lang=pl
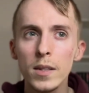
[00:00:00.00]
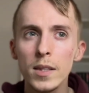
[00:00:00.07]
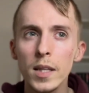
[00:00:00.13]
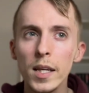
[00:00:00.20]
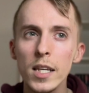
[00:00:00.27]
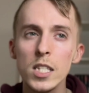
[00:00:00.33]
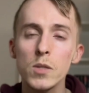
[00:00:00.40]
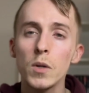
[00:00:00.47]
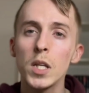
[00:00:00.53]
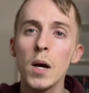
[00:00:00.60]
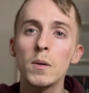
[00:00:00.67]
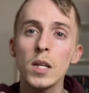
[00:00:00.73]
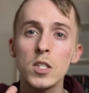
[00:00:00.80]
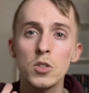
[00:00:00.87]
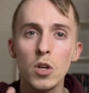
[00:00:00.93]
E, takie
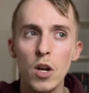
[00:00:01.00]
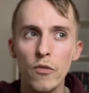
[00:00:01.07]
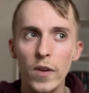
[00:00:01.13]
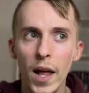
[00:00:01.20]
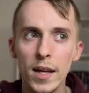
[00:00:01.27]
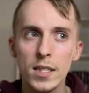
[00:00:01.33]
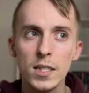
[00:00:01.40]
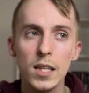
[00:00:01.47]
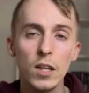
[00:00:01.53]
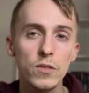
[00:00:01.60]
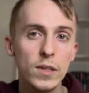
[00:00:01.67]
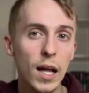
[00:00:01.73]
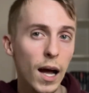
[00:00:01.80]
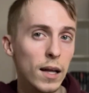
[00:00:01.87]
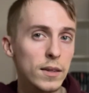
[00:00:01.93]
skłaniało nas do refleksji
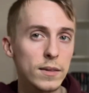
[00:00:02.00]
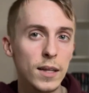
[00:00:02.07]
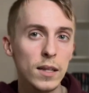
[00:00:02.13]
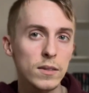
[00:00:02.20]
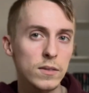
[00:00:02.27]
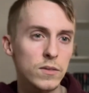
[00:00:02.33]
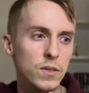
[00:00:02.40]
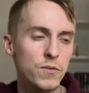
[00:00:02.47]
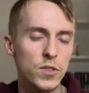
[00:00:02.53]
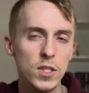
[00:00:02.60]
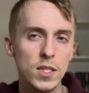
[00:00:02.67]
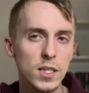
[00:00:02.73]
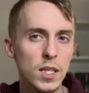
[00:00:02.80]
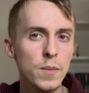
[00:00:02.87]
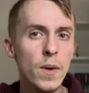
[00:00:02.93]
nad, nad, nad tym
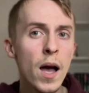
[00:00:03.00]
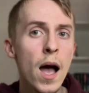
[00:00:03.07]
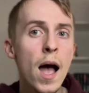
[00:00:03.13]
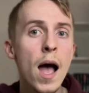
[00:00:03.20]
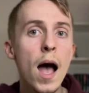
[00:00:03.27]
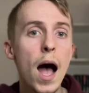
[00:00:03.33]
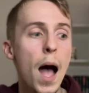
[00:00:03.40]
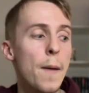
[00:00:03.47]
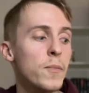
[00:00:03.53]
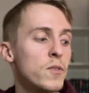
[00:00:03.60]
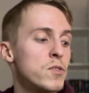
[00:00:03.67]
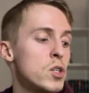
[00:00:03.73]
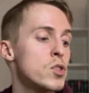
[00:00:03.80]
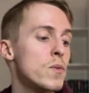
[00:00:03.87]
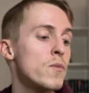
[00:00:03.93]
wszystkim, a
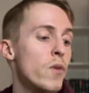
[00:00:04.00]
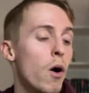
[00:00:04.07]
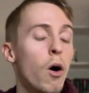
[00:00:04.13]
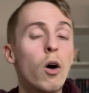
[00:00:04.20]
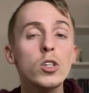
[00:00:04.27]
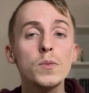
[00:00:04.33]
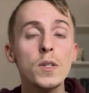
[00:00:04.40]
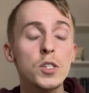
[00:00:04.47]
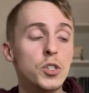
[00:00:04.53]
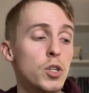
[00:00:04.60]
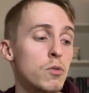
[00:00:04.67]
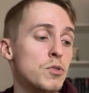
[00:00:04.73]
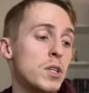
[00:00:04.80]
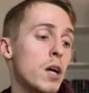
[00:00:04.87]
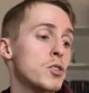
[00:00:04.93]
my dzisiaj mówię, o czym jest
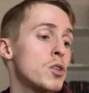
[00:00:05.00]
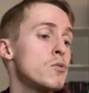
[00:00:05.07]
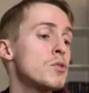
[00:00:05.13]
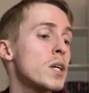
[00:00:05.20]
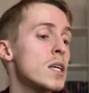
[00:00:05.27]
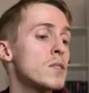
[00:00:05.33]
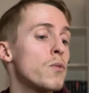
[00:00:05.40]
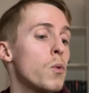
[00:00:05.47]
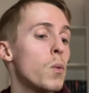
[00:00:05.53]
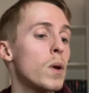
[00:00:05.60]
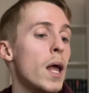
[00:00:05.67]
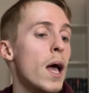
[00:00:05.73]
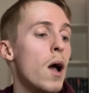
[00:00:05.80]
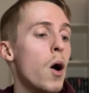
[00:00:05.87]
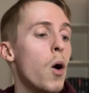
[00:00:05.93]
książka. Książka jest w
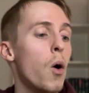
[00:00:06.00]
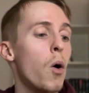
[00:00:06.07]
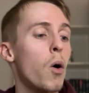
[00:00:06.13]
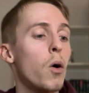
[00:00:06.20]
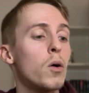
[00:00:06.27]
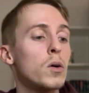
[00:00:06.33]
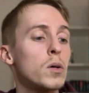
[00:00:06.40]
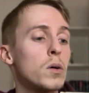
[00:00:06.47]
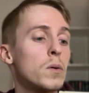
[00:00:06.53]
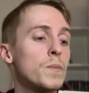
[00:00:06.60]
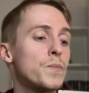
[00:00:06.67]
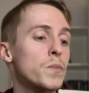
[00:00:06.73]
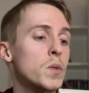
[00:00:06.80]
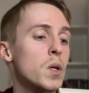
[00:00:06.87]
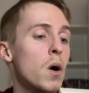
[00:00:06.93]
ogóle
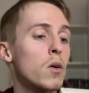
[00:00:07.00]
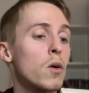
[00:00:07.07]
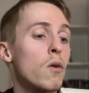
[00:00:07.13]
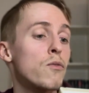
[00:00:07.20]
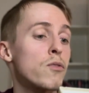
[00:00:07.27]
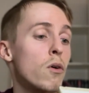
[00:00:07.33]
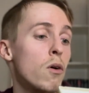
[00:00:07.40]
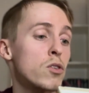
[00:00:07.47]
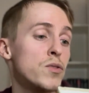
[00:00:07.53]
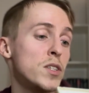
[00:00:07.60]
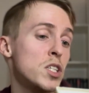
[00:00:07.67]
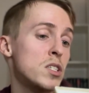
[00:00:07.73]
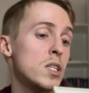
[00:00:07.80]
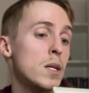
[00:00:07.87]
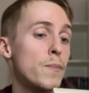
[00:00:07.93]
o, o, o
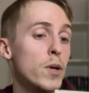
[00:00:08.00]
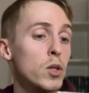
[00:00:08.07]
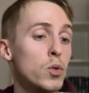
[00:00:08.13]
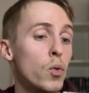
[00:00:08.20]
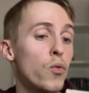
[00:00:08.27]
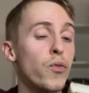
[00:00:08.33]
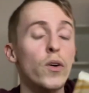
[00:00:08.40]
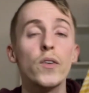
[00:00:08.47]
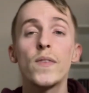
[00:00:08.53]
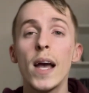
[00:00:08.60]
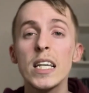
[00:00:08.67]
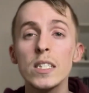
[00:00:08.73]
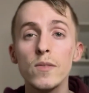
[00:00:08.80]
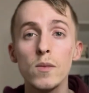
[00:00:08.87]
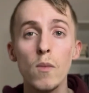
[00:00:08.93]
świecie celebrytów,
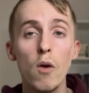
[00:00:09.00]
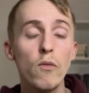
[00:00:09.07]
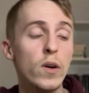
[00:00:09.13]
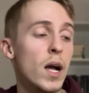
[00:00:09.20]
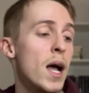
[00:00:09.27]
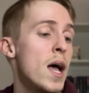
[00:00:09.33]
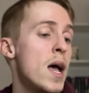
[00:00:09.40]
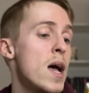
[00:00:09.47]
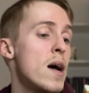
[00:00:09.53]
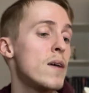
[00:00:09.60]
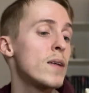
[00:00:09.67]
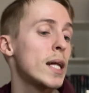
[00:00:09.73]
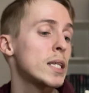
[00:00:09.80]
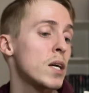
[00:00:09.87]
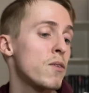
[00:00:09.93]
gwiazd filmowych
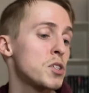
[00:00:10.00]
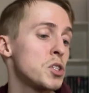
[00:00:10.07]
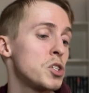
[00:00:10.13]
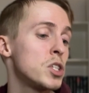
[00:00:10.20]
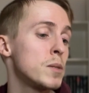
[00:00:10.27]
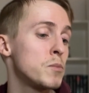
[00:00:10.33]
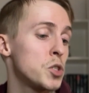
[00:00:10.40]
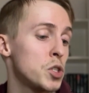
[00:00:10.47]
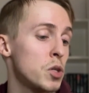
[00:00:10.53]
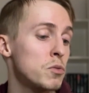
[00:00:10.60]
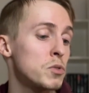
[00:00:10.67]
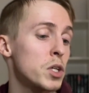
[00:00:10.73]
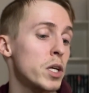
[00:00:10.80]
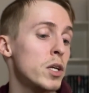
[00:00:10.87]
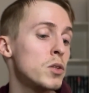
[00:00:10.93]
w latach właśnie
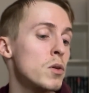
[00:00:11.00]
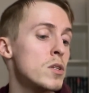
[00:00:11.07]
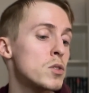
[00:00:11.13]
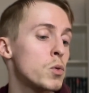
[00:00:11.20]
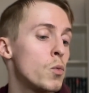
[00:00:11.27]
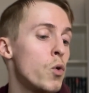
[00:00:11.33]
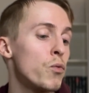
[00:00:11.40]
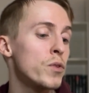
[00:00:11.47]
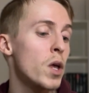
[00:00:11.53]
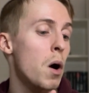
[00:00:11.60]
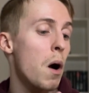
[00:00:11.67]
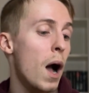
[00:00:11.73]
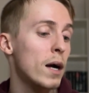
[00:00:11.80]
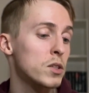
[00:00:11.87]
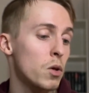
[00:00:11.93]
70. i to jest
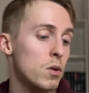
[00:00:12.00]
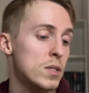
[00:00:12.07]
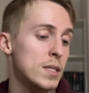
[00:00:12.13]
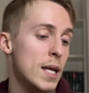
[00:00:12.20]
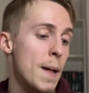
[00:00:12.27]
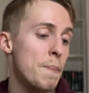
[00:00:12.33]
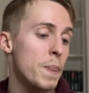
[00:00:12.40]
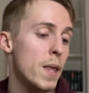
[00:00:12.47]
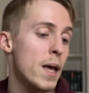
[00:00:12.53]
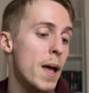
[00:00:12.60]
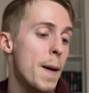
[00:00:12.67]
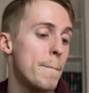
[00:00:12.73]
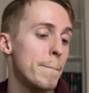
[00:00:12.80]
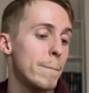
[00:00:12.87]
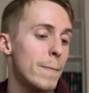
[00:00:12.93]
głównie o aktorce
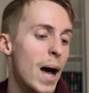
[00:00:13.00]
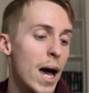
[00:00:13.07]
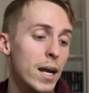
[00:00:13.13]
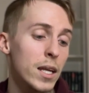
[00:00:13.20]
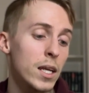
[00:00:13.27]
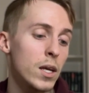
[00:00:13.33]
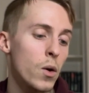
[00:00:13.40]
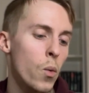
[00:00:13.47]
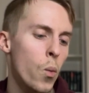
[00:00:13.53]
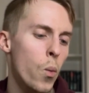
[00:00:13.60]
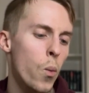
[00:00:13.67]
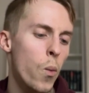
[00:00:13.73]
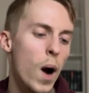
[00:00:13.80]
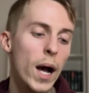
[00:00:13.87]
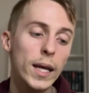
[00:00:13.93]
e, Mary
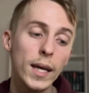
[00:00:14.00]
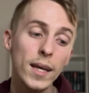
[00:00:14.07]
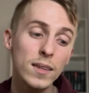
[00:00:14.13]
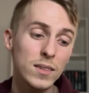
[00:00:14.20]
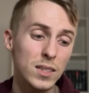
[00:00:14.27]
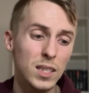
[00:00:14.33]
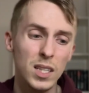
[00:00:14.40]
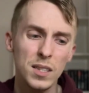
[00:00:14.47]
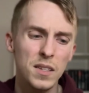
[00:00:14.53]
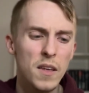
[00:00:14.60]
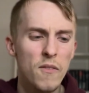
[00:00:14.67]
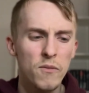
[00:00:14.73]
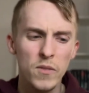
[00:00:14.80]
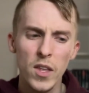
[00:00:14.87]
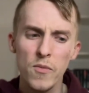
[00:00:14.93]
Wyatt.
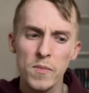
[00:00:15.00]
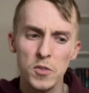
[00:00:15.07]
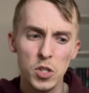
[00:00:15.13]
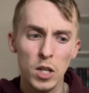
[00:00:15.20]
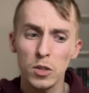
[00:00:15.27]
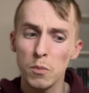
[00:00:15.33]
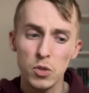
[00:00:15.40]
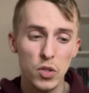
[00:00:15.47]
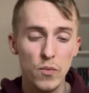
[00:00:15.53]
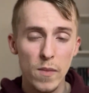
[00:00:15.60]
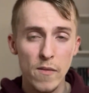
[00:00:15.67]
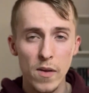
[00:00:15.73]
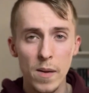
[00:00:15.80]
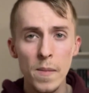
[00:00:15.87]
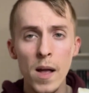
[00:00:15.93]
Nie, nie wiem, czy ja dobrze to
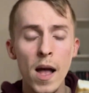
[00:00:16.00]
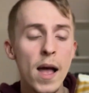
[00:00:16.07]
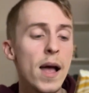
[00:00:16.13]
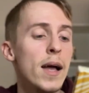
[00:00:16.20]
wymawiam.